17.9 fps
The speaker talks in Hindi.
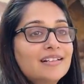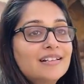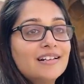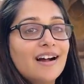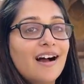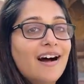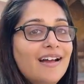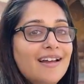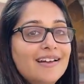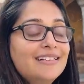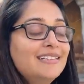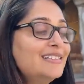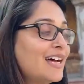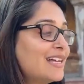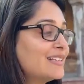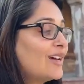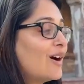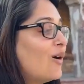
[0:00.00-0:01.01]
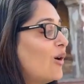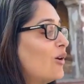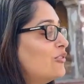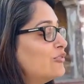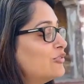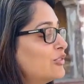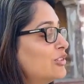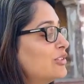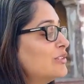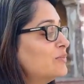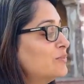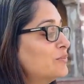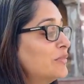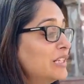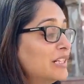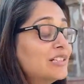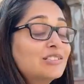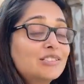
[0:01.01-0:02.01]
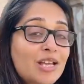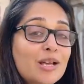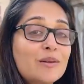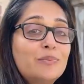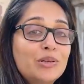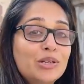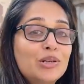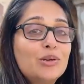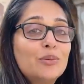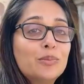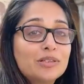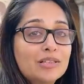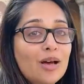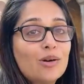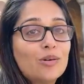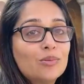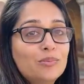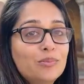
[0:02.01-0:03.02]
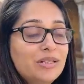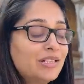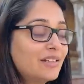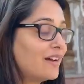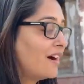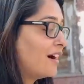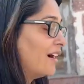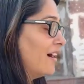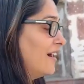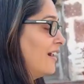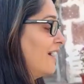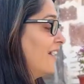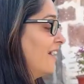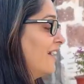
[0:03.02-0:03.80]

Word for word: ना खाया नहीं जाता और फुल मिल्क शेक पी रहे हो बताओ हाँ क्योंकि